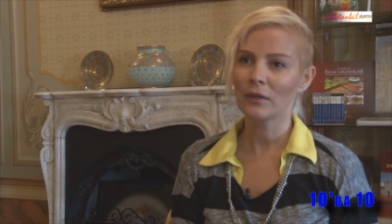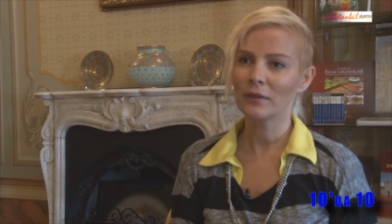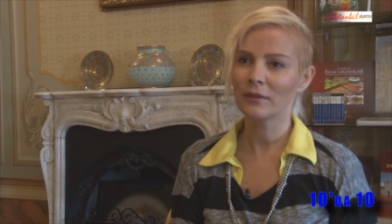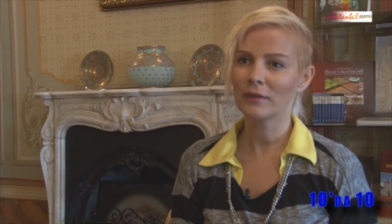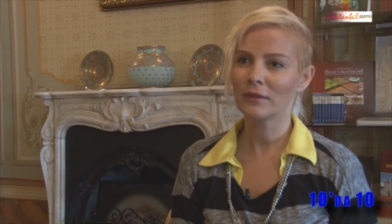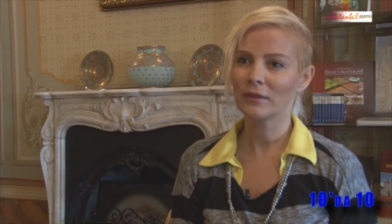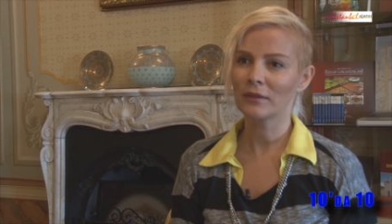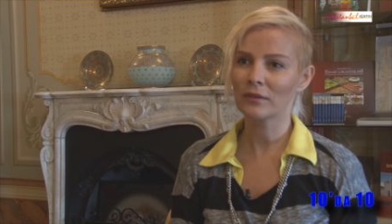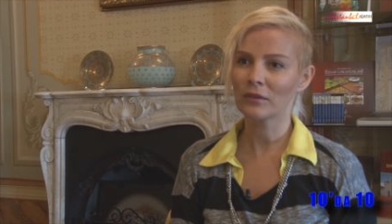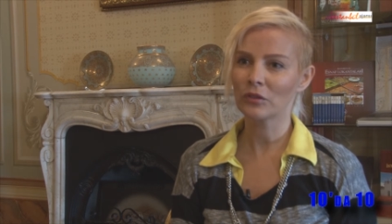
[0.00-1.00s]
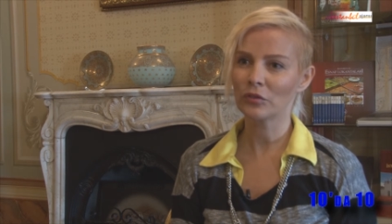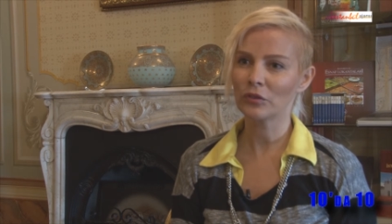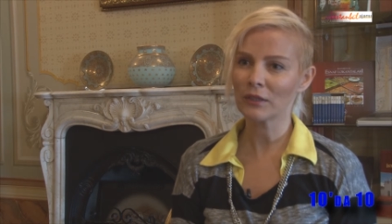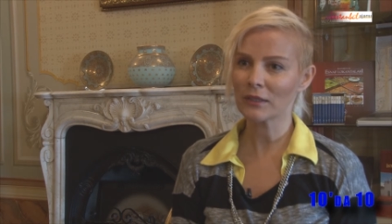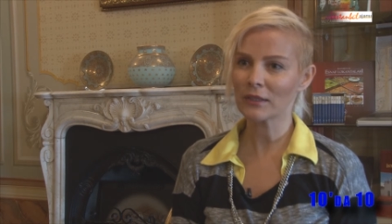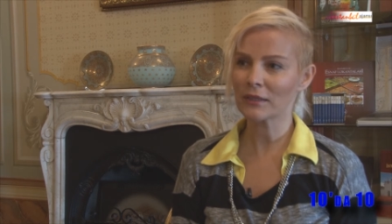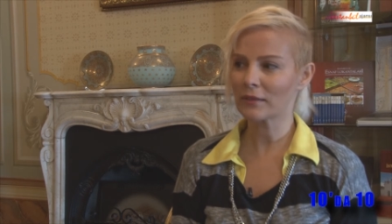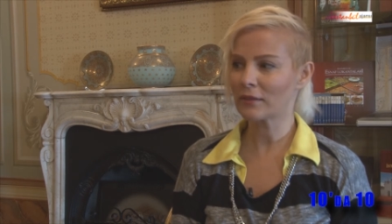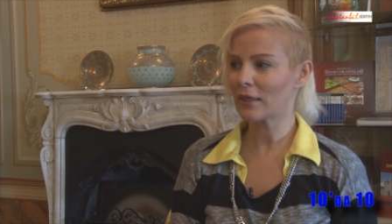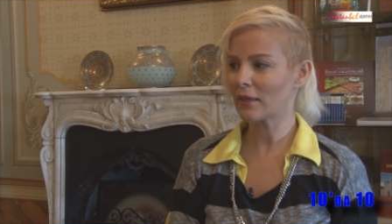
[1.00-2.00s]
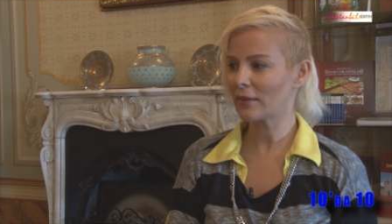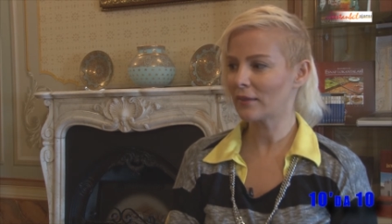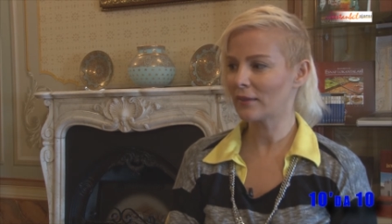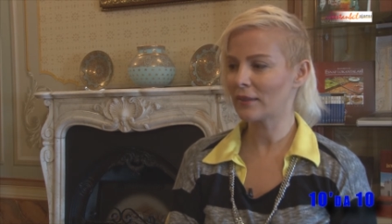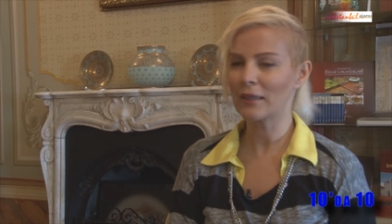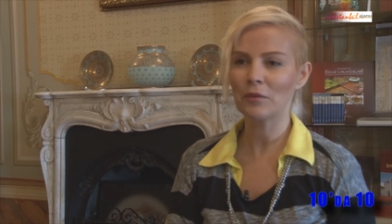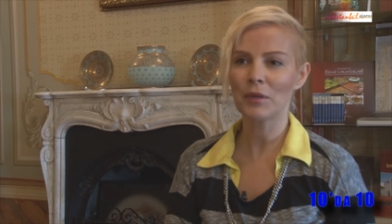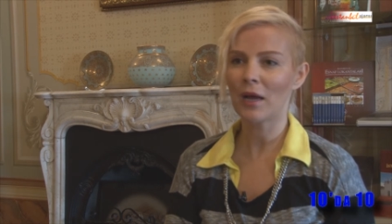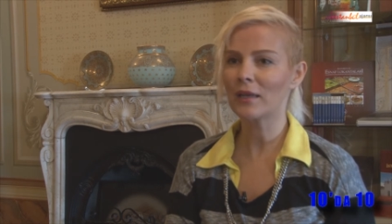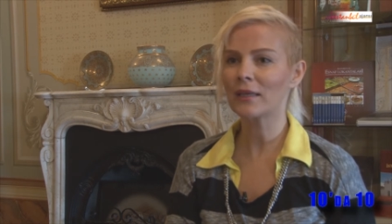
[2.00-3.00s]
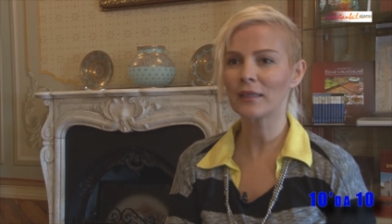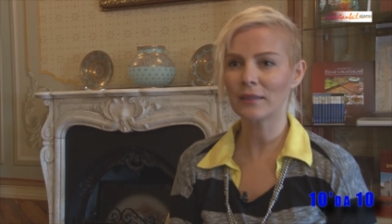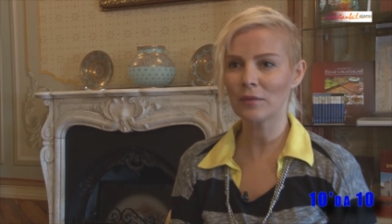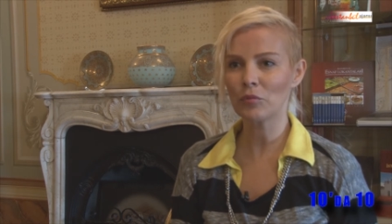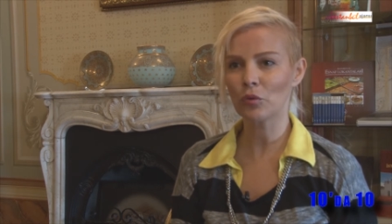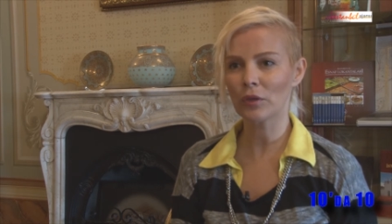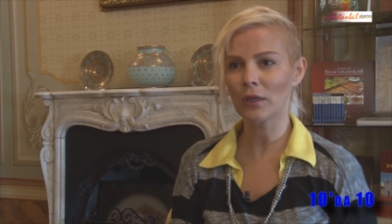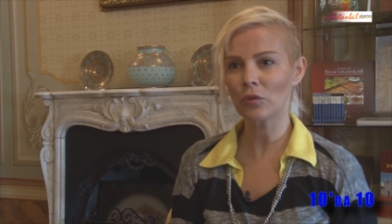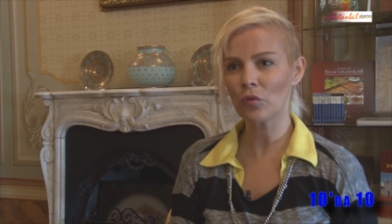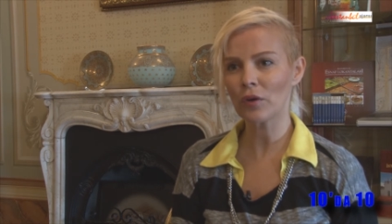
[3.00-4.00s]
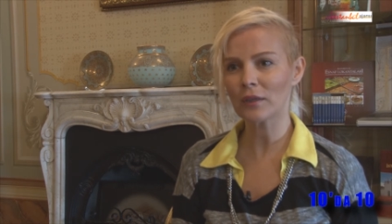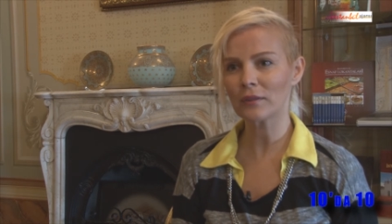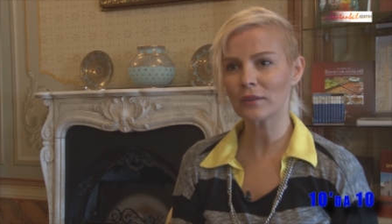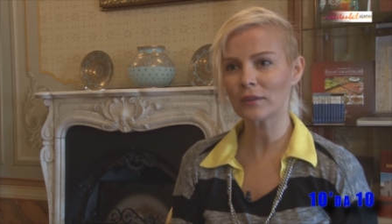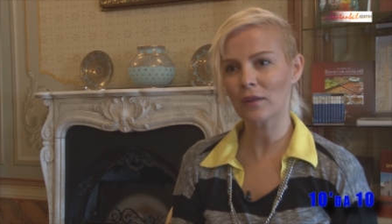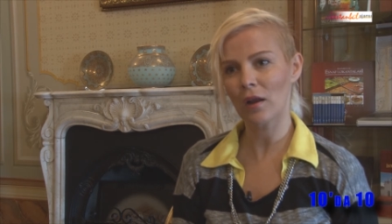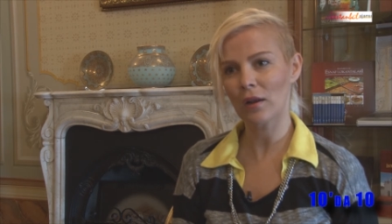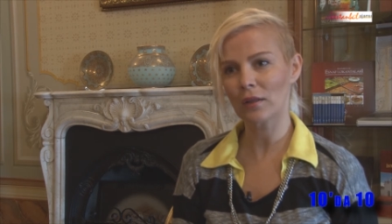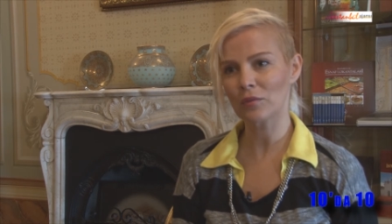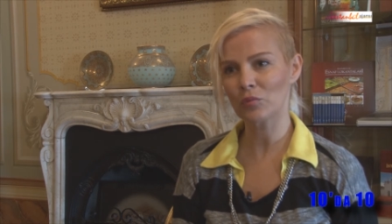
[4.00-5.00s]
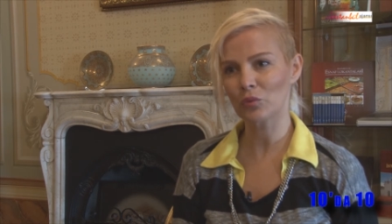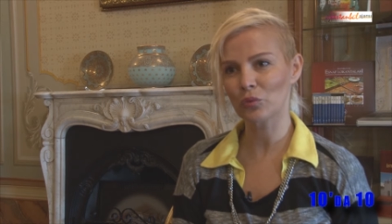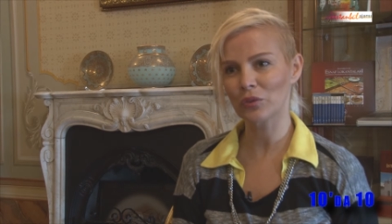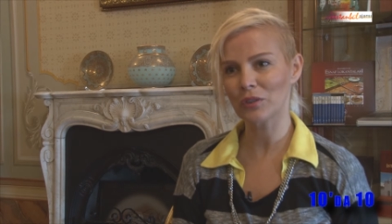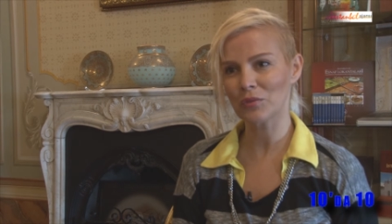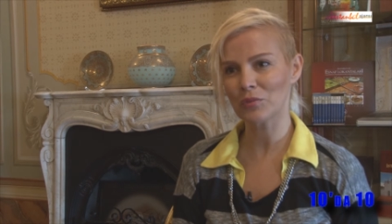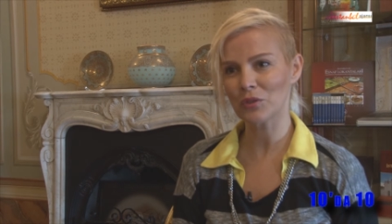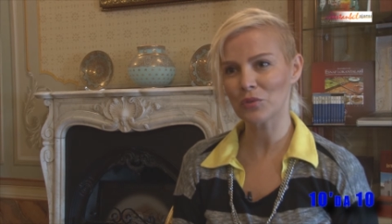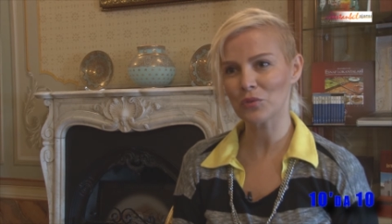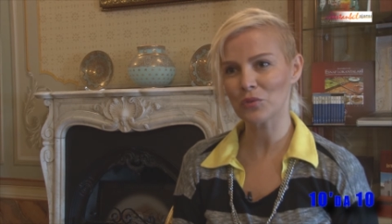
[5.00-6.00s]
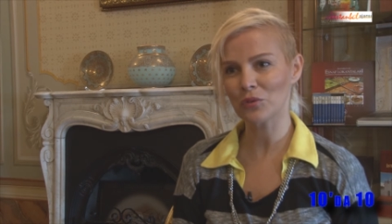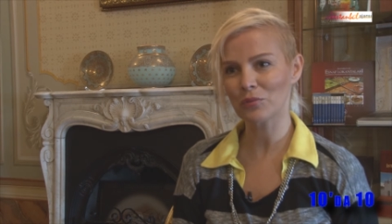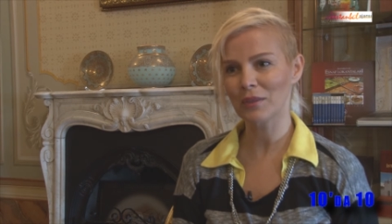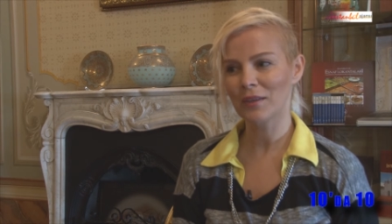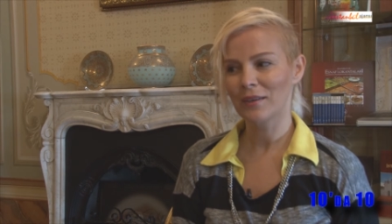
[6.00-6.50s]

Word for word: E, trafik birlikte bir yerlere gidemiyorken o vakti iyi değerlendirme yolunu seçmeye çalışıyorum.